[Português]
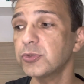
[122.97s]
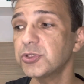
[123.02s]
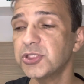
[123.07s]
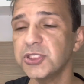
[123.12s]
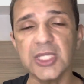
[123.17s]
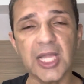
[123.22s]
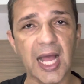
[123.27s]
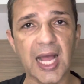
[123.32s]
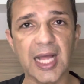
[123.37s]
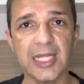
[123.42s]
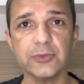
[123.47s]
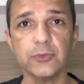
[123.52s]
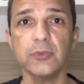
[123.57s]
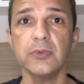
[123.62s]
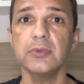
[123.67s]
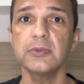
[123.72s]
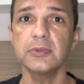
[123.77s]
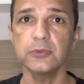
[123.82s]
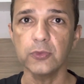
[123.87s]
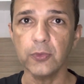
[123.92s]
de
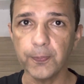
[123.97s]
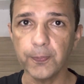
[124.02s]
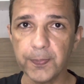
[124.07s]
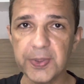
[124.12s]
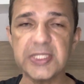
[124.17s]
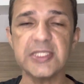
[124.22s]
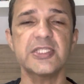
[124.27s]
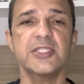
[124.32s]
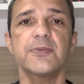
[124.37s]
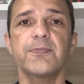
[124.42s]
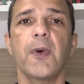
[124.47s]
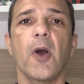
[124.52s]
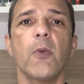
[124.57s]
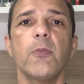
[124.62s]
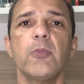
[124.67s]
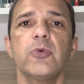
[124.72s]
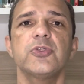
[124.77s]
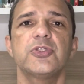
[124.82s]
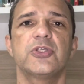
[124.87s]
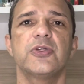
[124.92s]
lado no principal
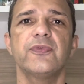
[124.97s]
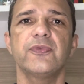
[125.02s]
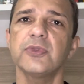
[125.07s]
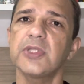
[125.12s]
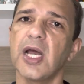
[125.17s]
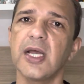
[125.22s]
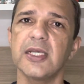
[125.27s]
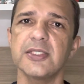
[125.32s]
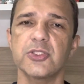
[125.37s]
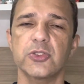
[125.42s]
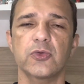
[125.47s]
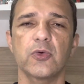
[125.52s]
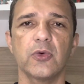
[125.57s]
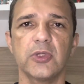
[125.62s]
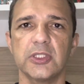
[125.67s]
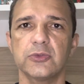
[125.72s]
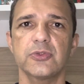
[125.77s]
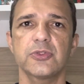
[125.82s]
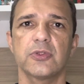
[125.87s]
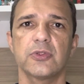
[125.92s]
motivo da
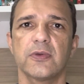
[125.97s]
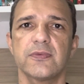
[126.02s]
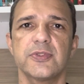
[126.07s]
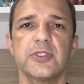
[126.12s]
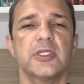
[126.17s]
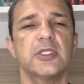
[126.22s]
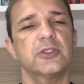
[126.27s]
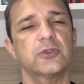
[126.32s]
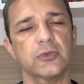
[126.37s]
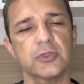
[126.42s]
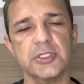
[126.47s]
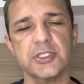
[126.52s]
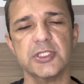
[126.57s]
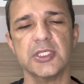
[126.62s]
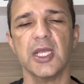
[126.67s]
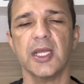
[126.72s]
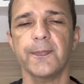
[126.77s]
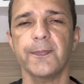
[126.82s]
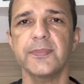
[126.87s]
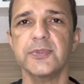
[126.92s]
escolha dos novos diretores,
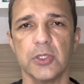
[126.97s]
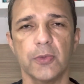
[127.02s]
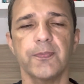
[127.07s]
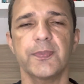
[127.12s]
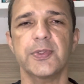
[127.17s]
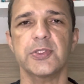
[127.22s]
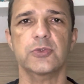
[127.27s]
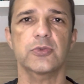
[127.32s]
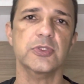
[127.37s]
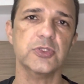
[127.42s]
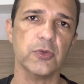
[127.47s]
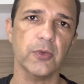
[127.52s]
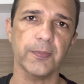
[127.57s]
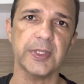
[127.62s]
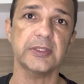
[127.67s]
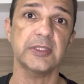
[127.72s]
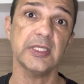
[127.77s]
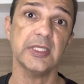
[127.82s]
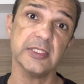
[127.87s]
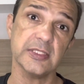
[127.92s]
que é, são pessoas
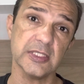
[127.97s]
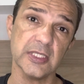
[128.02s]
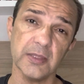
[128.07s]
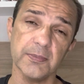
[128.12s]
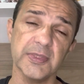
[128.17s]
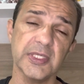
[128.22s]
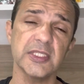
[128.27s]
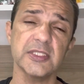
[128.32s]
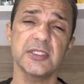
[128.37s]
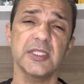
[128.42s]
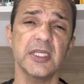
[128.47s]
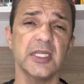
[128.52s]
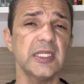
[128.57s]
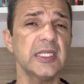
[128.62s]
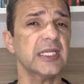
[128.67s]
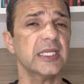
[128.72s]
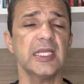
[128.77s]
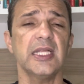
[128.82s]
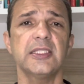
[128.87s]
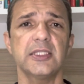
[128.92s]
competentes e amigas dele
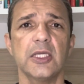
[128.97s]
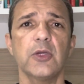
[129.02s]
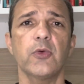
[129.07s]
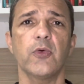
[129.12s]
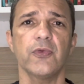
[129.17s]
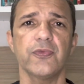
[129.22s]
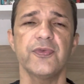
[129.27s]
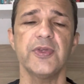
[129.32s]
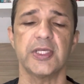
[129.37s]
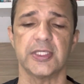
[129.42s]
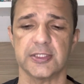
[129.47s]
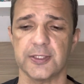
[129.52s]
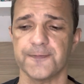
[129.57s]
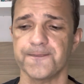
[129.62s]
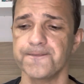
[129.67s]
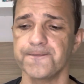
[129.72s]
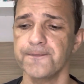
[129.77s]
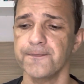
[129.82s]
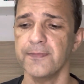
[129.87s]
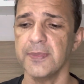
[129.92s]
e que ele tem confiança.
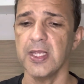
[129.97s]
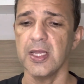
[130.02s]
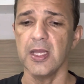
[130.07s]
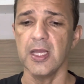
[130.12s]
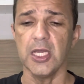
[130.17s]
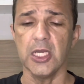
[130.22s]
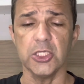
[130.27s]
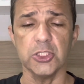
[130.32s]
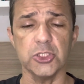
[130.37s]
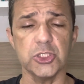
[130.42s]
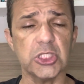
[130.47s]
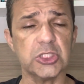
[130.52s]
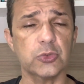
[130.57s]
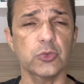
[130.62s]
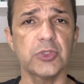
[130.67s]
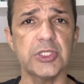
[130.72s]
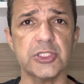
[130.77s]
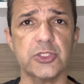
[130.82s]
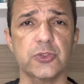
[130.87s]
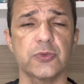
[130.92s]

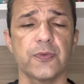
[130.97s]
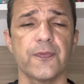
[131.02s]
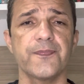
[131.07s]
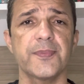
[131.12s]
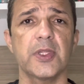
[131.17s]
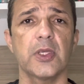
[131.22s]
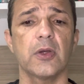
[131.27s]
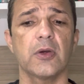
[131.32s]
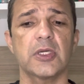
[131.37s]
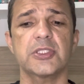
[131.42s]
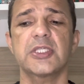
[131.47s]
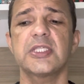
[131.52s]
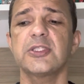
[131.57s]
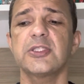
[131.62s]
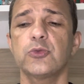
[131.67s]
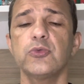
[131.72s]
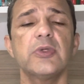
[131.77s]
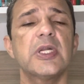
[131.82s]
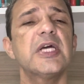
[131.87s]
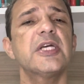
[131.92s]
Dito isso, eu acho que
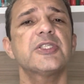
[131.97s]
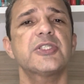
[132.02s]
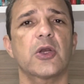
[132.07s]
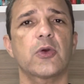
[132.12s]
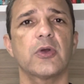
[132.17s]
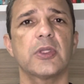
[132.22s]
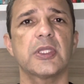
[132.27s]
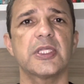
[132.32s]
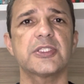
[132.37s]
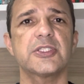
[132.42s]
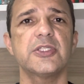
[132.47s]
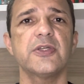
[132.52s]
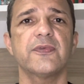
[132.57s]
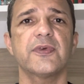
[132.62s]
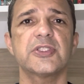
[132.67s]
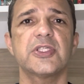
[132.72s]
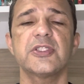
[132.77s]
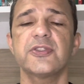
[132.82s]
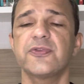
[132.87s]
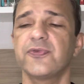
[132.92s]
durante a coletiva
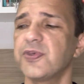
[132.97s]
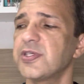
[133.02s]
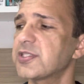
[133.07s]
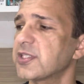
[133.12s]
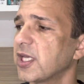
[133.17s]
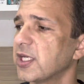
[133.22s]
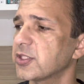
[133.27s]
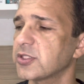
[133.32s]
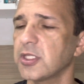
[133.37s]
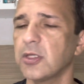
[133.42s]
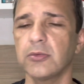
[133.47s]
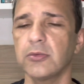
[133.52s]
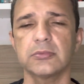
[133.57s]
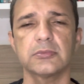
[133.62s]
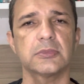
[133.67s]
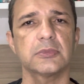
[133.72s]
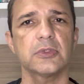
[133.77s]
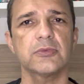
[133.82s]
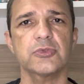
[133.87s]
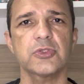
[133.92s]
a gente fez questão,
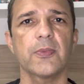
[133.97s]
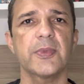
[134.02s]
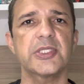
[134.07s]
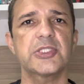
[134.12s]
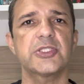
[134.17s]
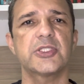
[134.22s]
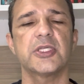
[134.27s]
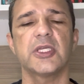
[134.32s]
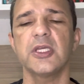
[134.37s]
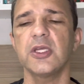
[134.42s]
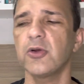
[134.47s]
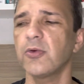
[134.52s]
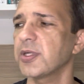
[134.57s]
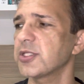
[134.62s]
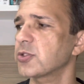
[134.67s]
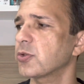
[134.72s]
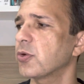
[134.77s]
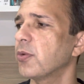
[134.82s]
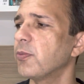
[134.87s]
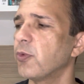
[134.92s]
não somente eu,
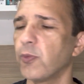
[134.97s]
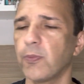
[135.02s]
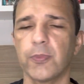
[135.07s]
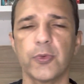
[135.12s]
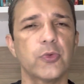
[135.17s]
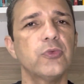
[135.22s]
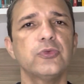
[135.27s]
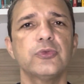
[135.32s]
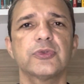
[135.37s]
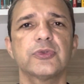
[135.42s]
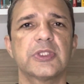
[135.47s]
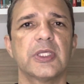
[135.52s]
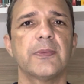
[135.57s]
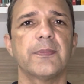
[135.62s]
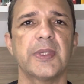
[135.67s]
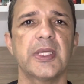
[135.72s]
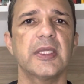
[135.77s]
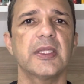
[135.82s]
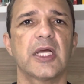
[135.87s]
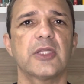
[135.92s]
mas como o Bruno
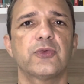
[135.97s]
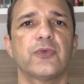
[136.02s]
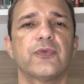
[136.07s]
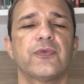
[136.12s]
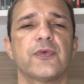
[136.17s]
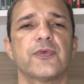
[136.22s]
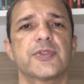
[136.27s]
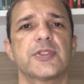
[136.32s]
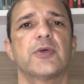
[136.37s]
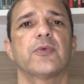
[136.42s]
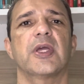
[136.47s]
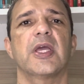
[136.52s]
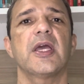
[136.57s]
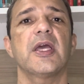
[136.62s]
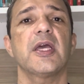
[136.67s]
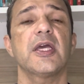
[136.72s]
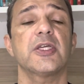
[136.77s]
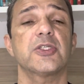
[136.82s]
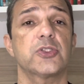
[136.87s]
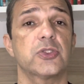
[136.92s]
também, lá do Vozão
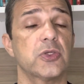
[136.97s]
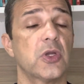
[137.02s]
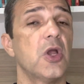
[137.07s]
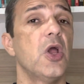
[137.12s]
Cast,